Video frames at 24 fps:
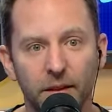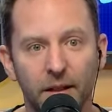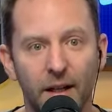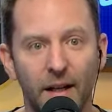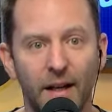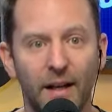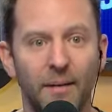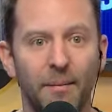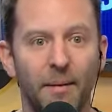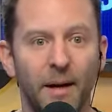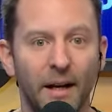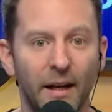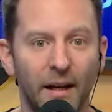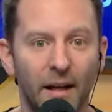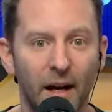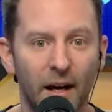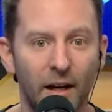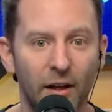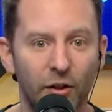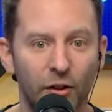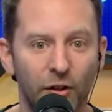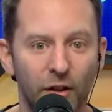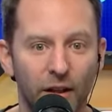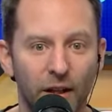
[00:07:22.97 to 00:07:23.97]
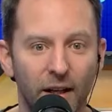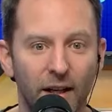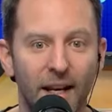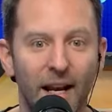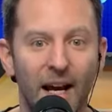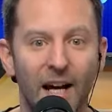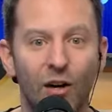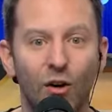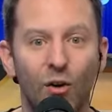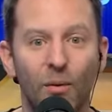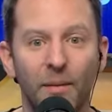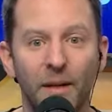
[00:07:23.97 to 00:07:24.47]
que remarcaron
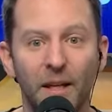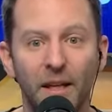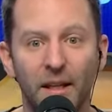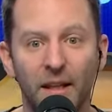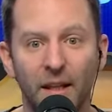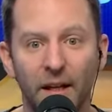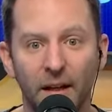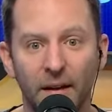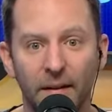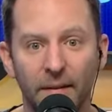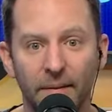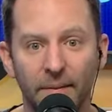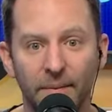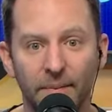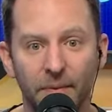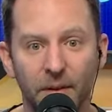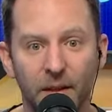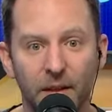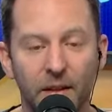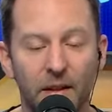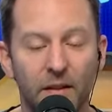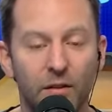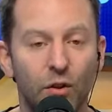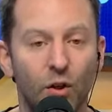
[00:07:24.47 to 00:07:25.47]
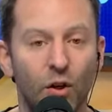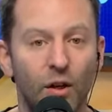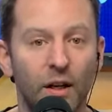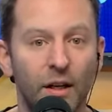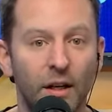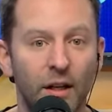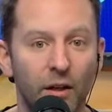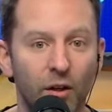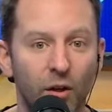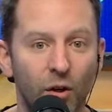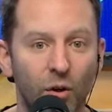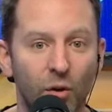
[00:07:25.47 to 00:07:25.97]
la comida y eso
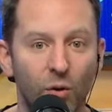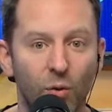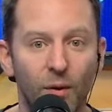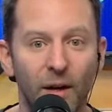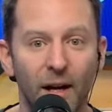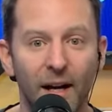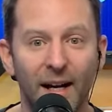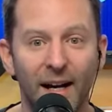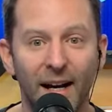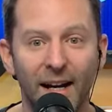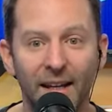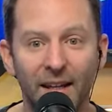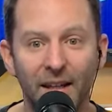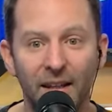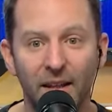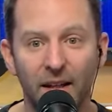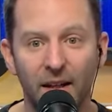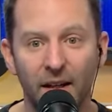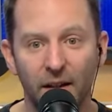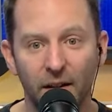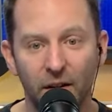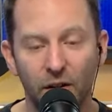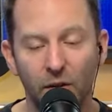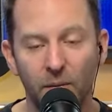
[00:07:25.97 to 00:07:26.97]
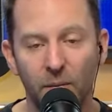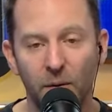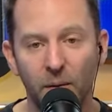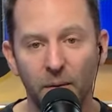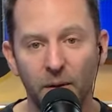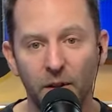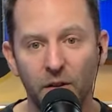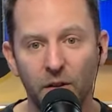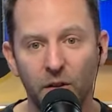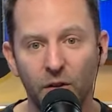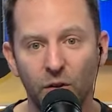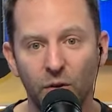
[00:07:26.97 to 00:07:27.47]
generó una caída, y lo hemos
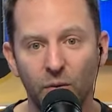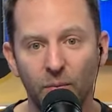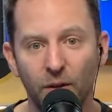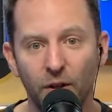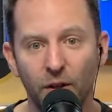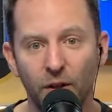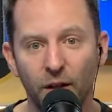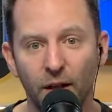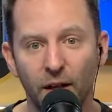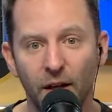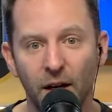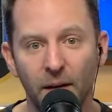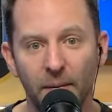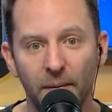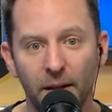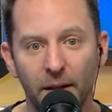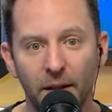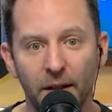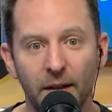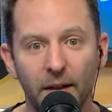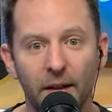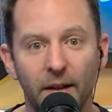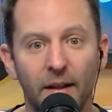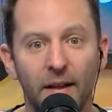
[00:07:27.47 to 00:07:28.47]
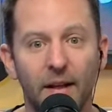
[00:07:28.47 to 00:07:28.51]
visto en los números de CAME,